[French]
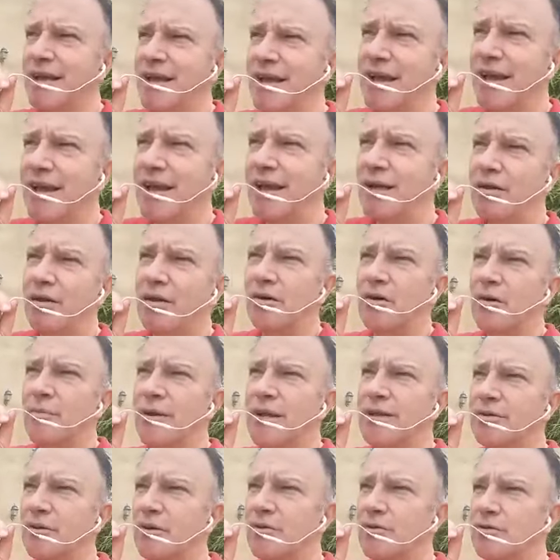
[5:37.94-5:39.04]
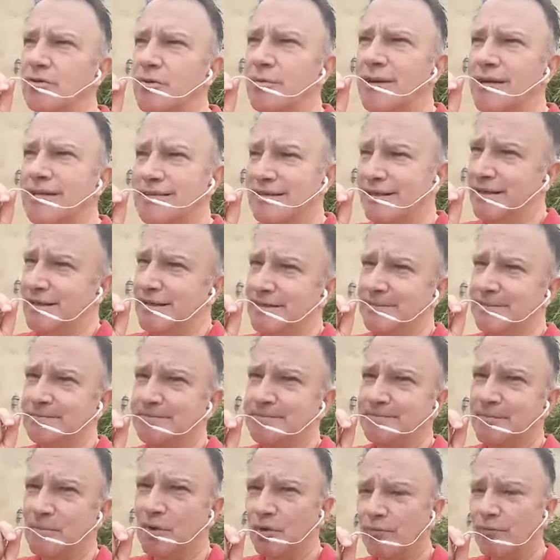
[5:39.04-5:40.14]
et le mettre en automatique.
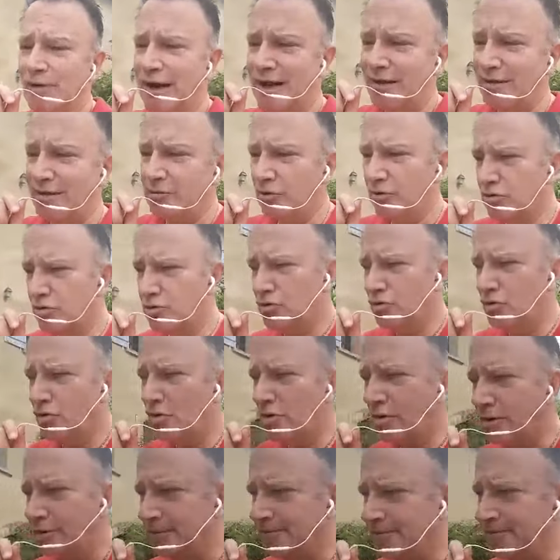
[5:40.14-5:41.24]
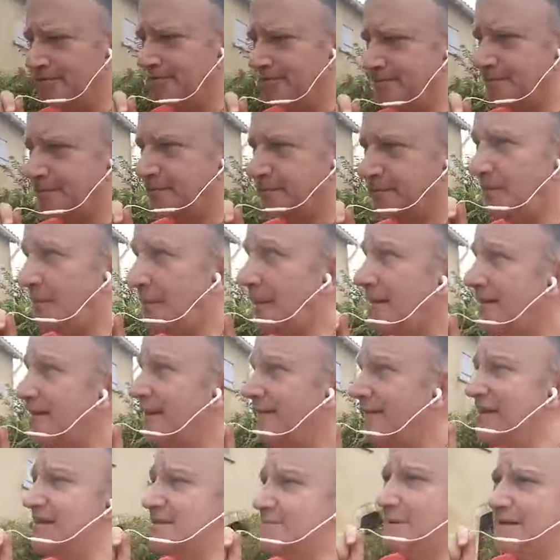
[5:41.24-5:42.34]
Donc voilà, deux jours,
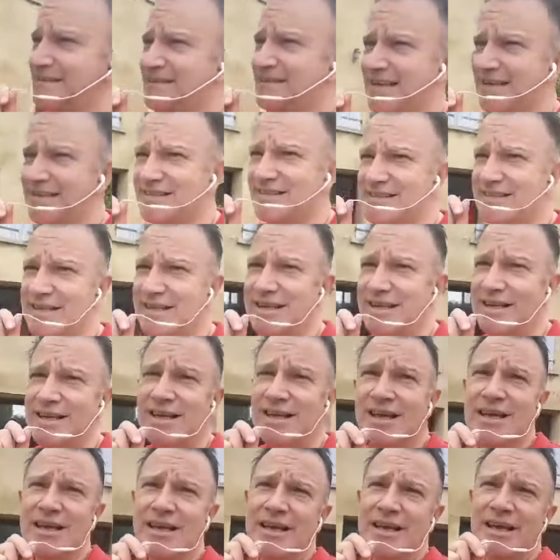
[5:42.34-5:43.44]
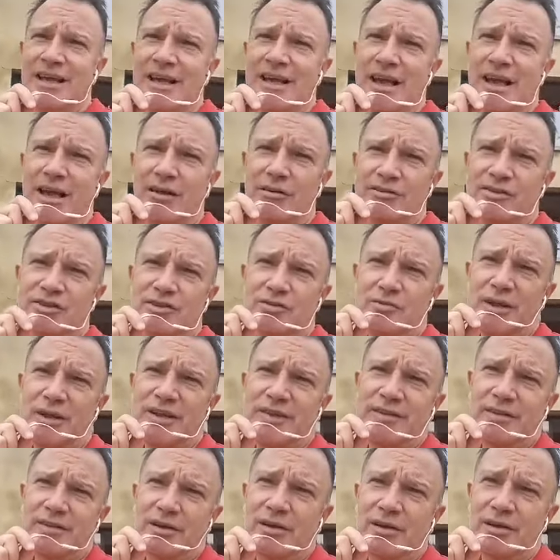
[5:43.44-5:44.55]
ça va se passer ici. Et
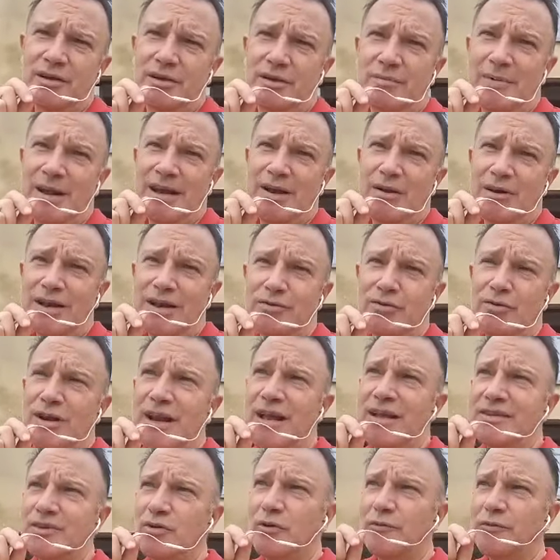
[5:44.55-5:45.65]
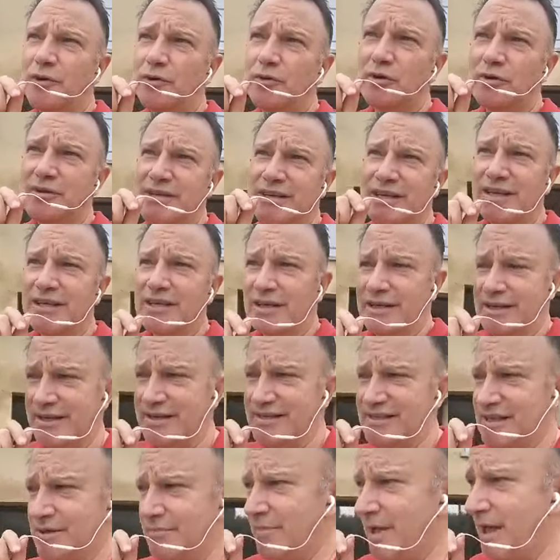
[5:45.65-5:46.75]
ensuite, euh, ben, du lundi au vendredi,
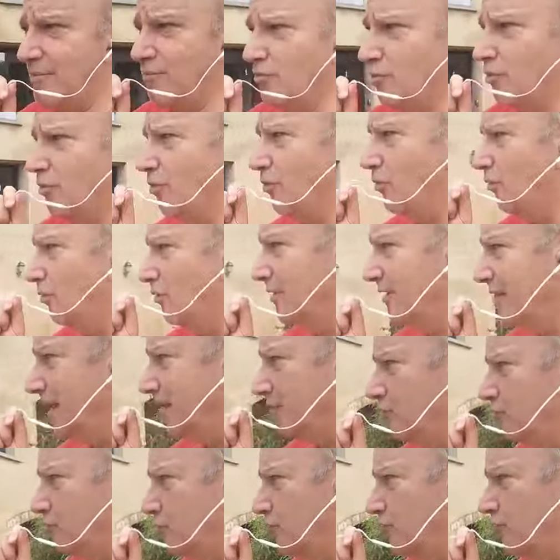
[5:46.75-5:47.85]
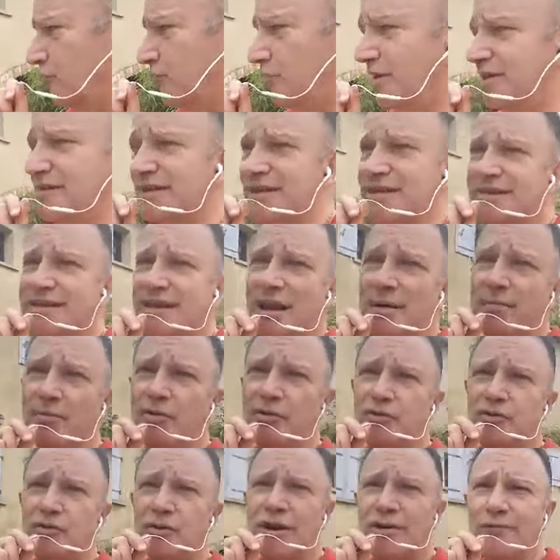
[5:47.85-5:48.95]
ici même où, on est, où je suis, ça sera
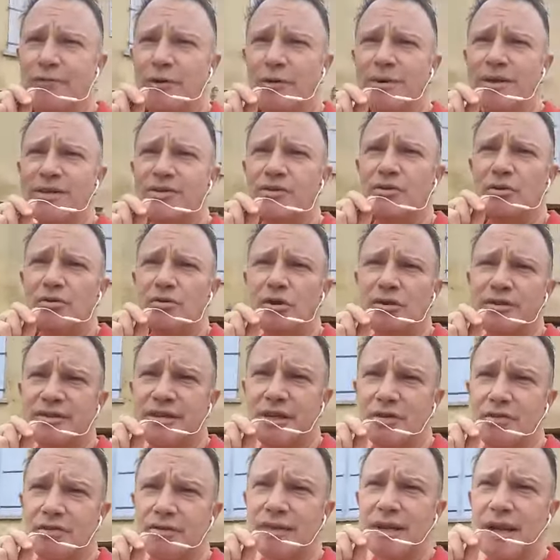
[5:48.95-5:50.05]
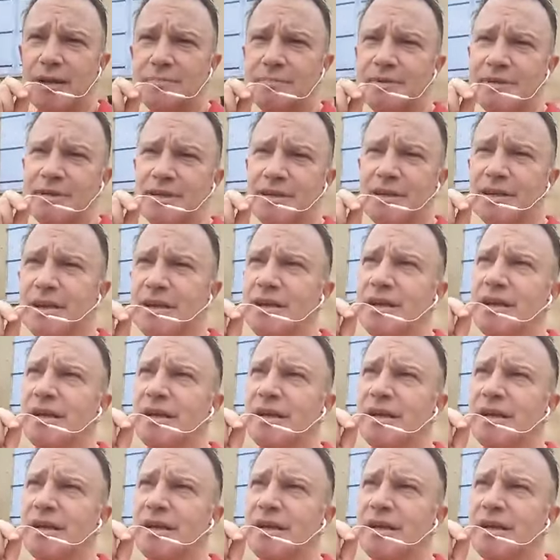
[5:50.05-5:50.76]
plutôt la formation en auxiliothérapie,